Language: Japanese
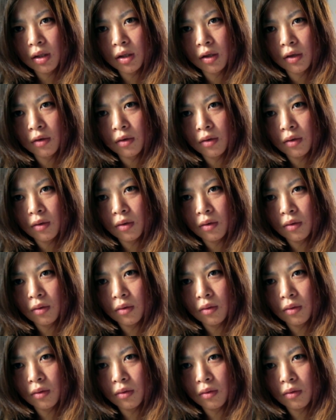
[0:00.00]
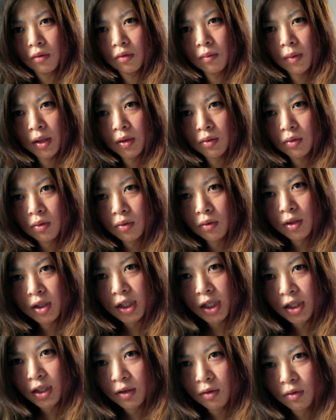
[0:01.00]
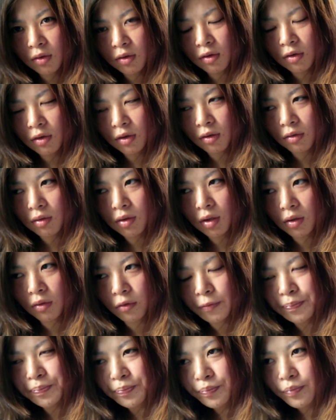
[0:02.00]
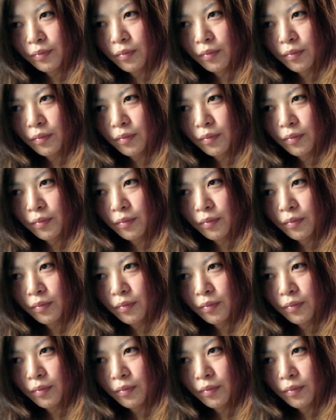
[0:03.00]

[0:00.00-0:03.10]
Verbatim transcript: が、お前男嫌いだろって言ったの。